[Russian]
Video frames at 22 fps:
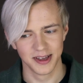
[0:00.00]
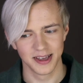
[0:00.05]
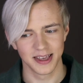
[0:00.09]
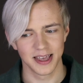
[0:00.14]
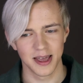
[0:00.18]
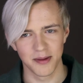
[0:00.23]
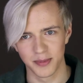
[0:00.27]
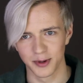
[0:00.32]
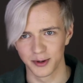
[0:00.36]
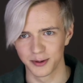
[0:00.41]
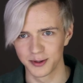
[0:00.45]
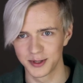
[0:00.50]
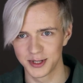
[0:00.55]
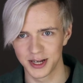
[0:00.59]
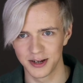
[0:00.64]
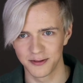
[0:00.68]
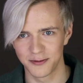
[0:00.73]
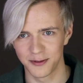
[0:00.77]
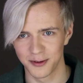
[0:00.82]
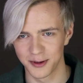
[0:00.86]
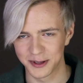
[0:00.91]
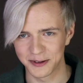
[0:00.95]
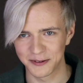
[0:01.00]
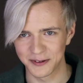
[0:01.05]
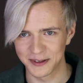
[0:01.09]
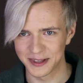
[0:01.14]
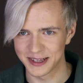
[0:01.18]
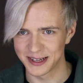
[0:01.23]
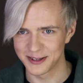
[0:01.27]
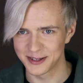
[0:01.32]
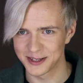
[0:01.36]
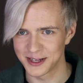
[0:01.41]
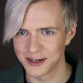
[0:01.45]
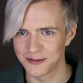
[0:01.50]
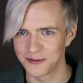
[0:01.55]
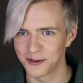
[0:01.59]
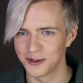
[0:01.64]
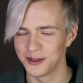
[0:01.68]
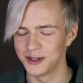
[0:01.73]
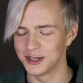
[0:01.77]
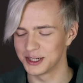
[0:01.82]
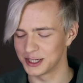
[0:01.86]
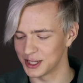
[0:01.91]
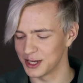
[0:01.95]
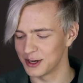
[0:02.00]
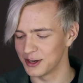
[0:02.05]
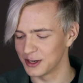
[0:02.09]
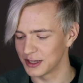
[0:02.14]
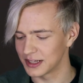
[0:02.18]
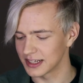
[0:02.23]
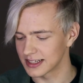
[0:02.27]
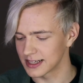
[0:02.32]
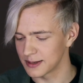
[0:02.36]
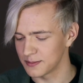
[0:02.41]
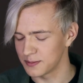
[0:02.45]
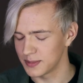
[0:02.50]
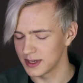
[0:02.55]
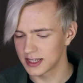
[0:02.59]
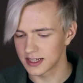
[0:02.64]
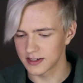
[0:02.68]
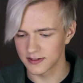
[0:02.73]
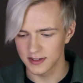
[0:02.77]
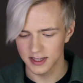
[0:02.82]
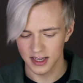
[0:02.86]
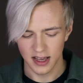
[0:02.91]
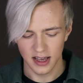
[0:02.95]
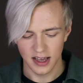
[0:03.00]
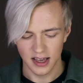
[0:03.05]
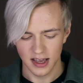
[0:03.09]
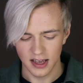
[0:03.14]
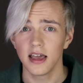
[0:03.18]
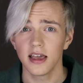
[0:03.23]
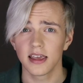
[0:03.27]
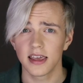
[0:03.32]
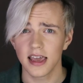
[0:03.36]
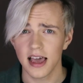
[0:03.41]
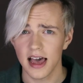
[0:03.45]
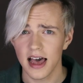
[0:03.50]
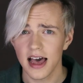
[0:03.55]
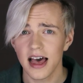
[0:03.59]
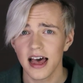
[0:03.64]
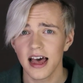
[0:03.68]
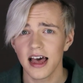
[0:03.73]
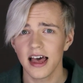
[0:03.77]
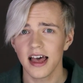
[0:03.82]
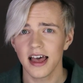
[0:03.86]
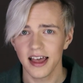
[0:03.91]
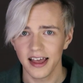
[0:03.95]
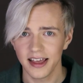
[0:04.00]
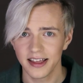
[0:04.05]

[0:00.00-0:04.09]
Я беру телефон, хватаю телефон, начинаю это записывать. Я